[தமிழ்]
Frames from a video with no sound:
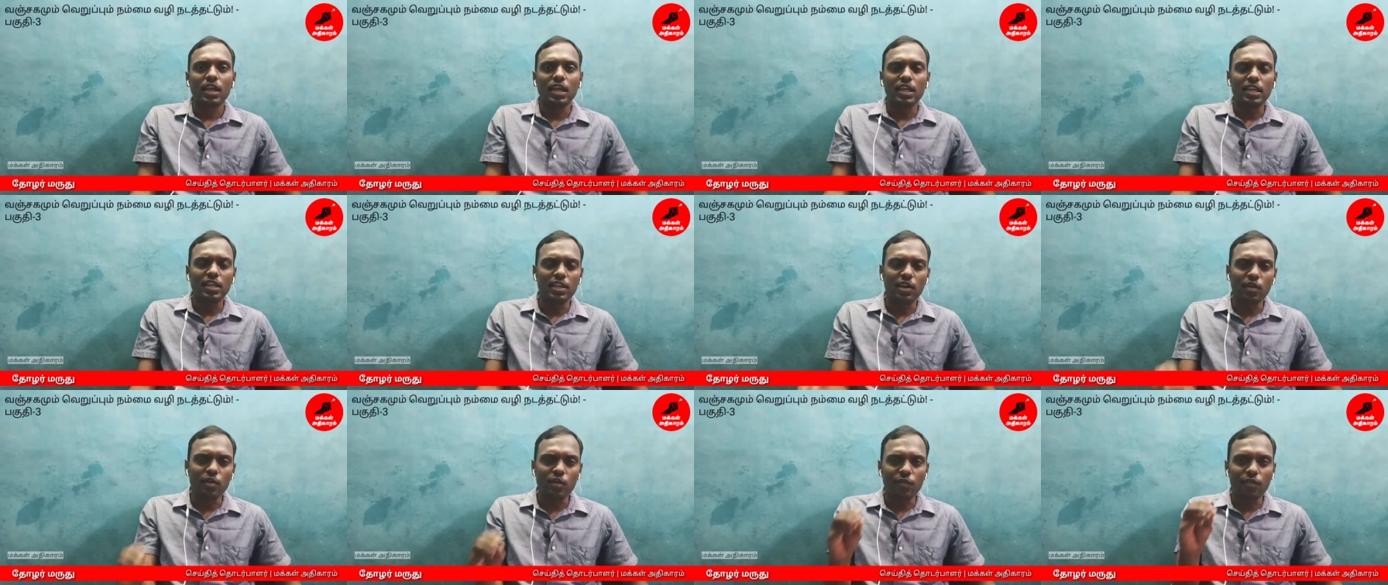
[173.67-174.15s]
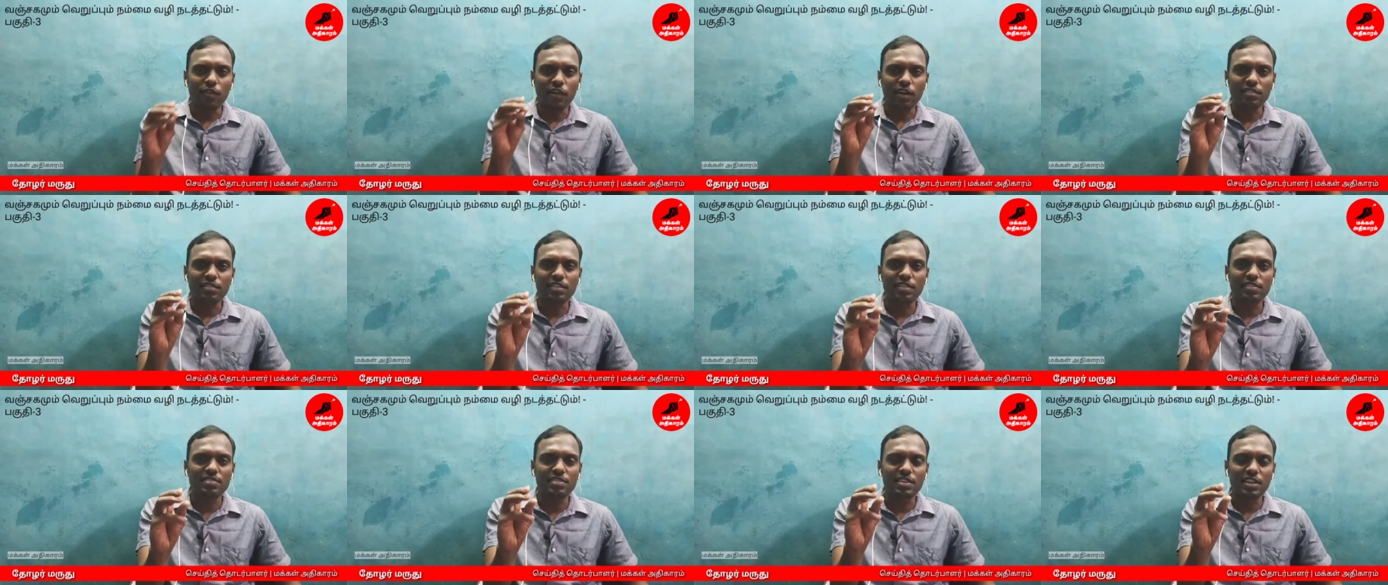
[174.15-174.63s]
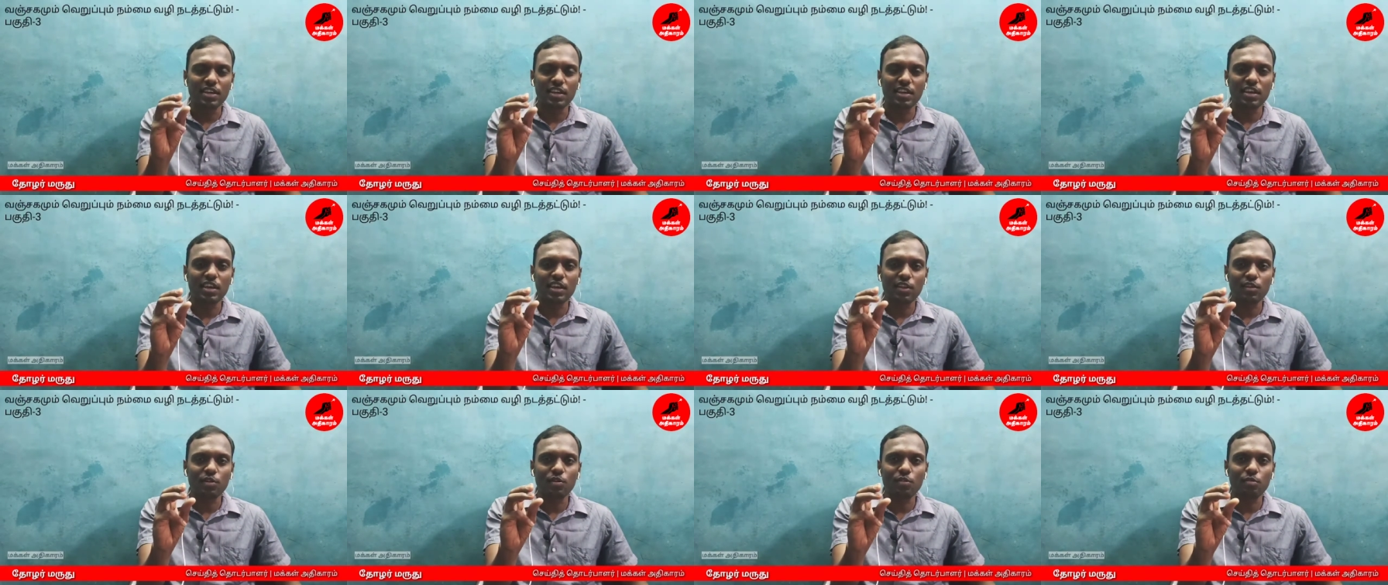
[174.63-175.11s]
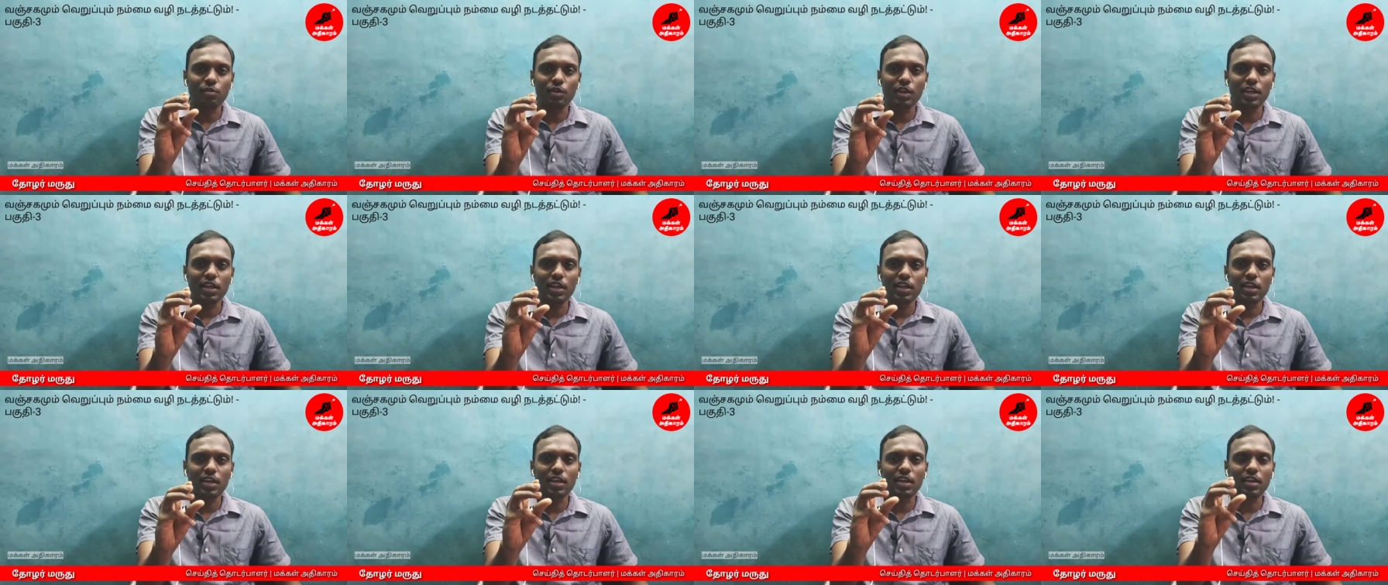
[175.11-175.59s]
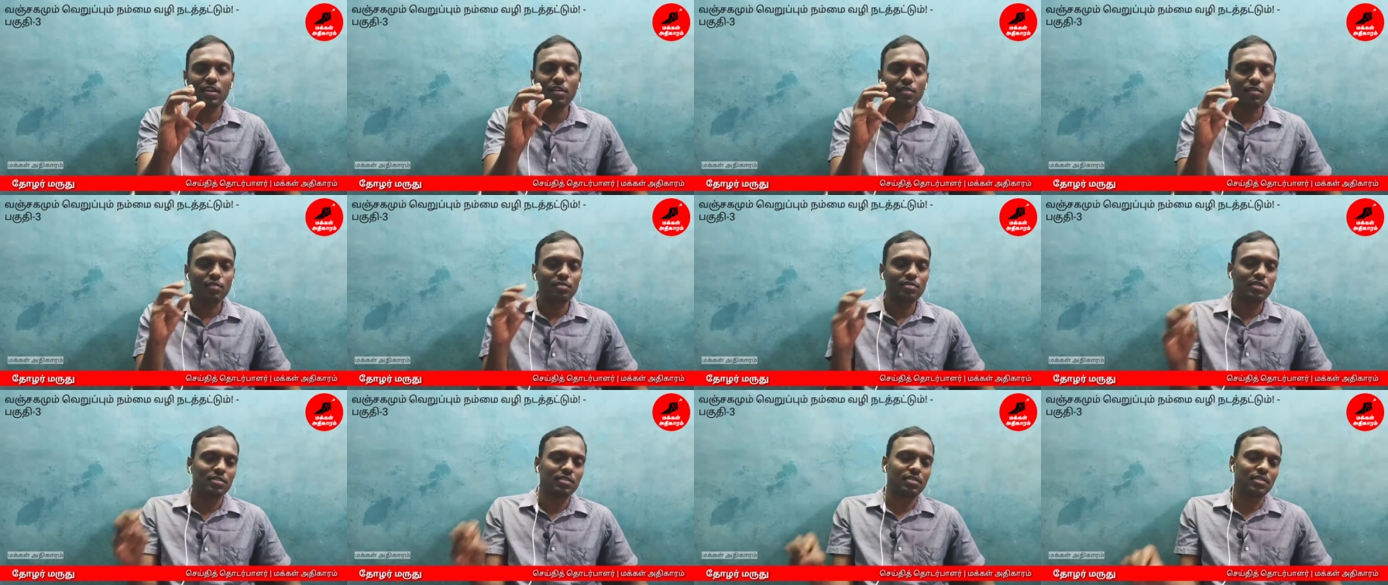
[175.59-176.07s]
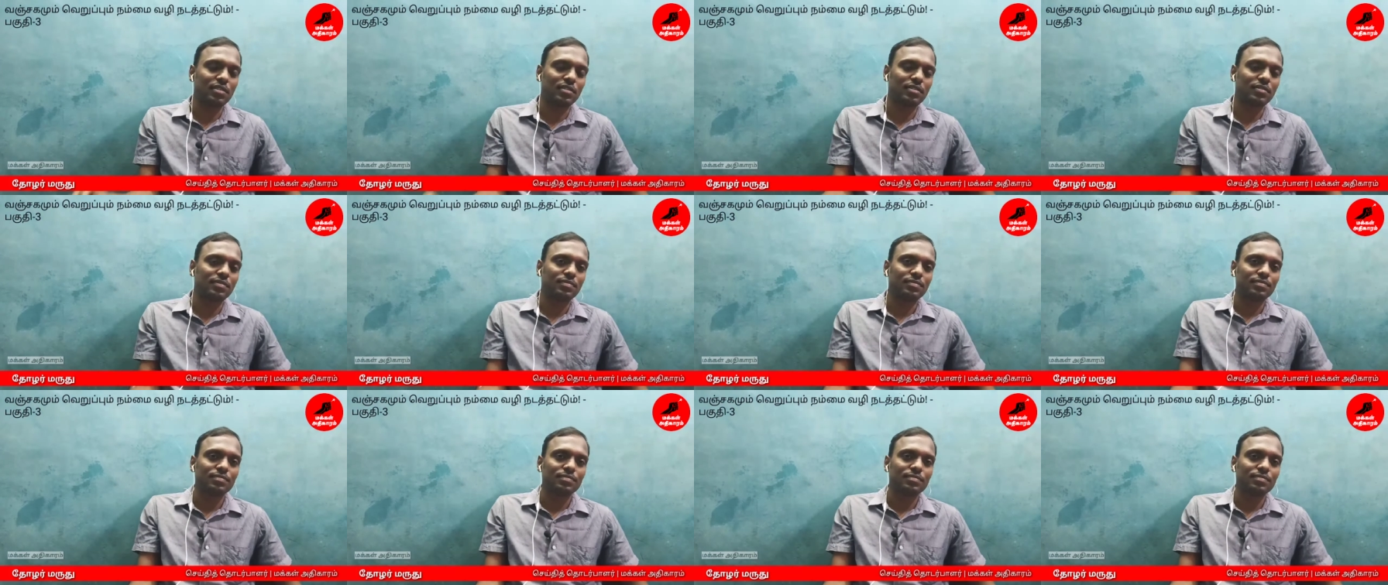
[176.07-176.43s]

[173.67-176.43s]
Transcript: இதுதான் ஒரு ஃபாசிஸ்டிக்கே இருக்கக்கூடிய சொல்கிறேன்